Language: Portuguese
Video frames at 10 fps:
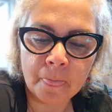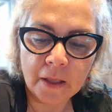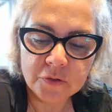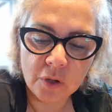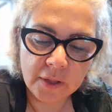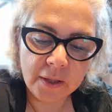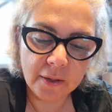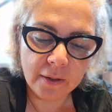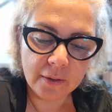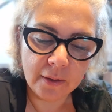Só
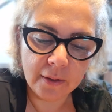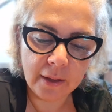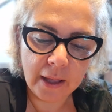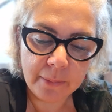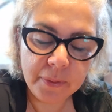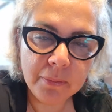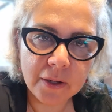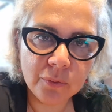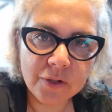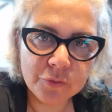que a Bíblia
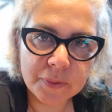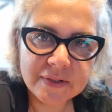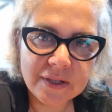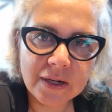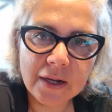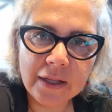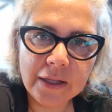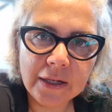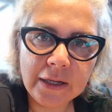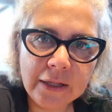é um livro para ser
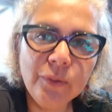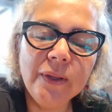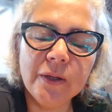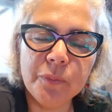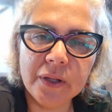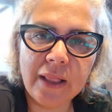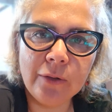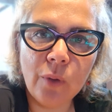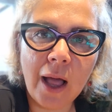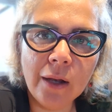lido e
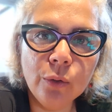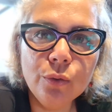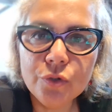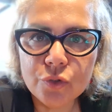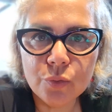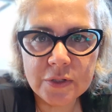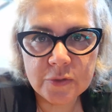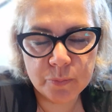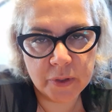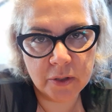interpretado à luz do
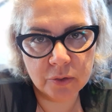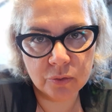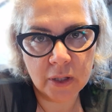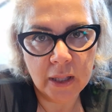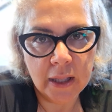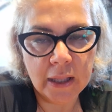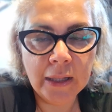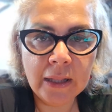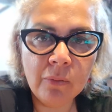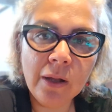espírito e
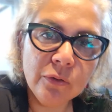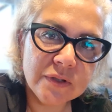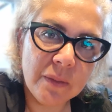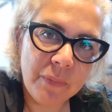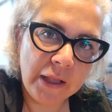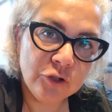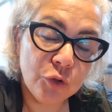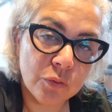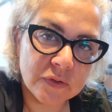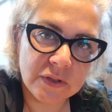não à luz da mente
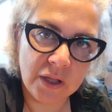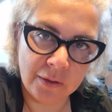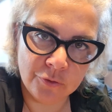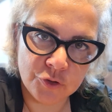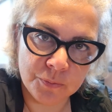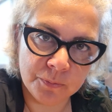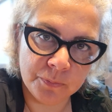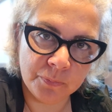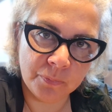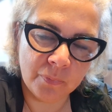consciente.
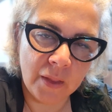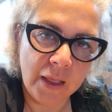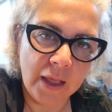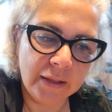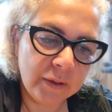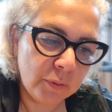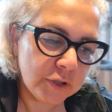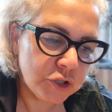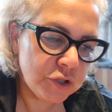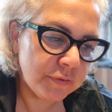Então,
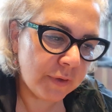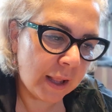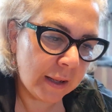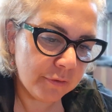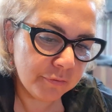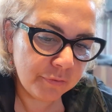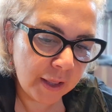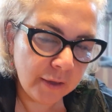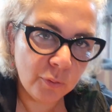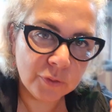quando a gente fala
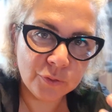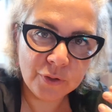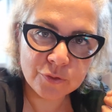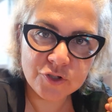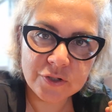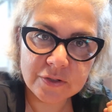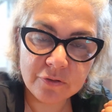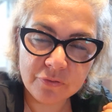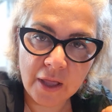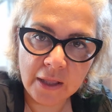vem, quando Deus diz
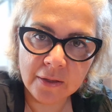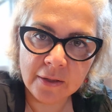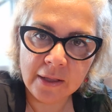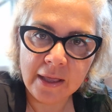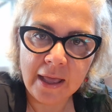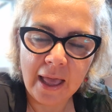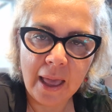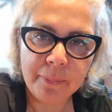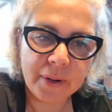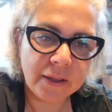vem,
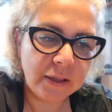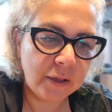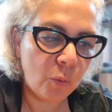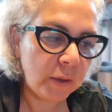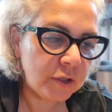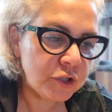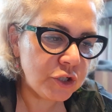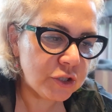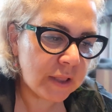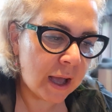é para que quando a
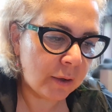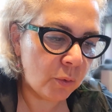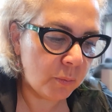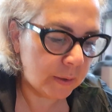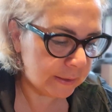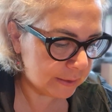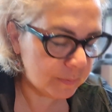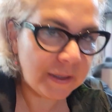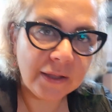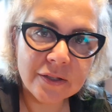gente está com uma
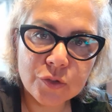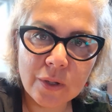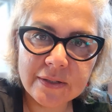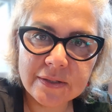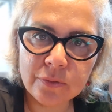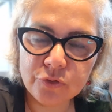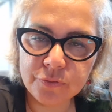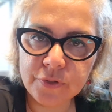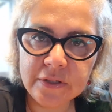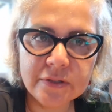determinada situação
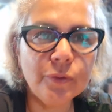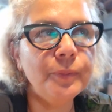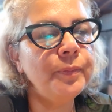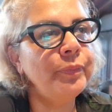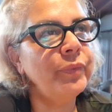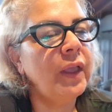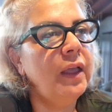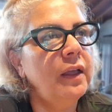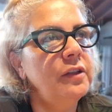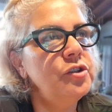difícil,
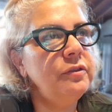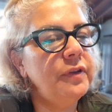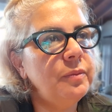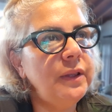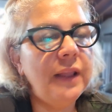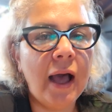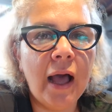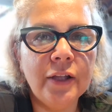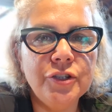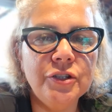de
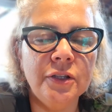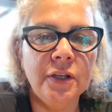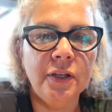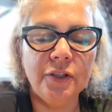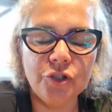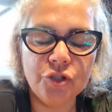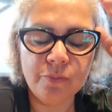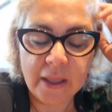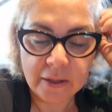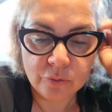enfermidade, de
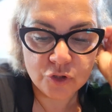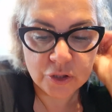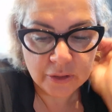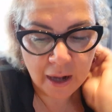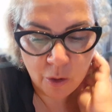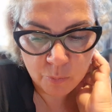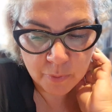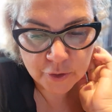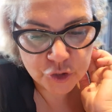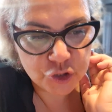medo, de
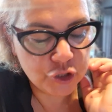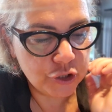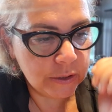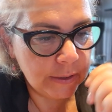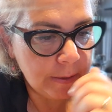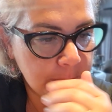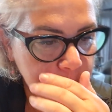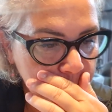trauma, de